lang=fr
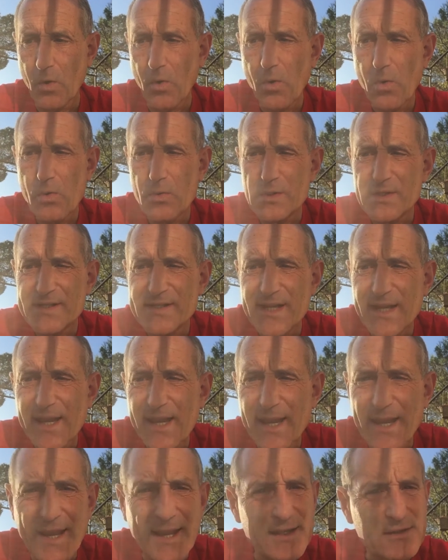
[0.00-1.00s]

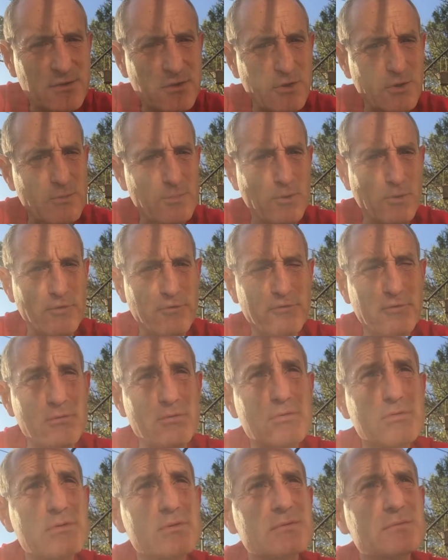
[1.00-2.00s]
Oser être un peu
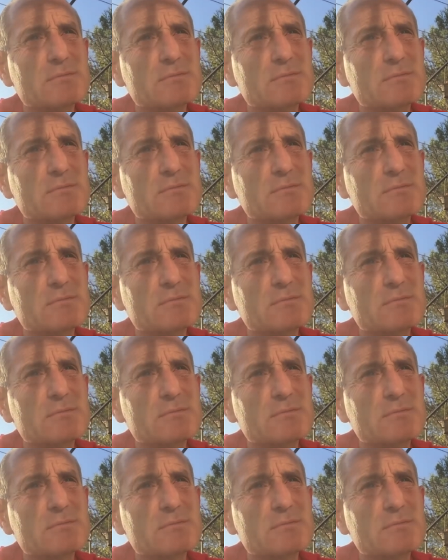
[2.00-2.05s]
fou.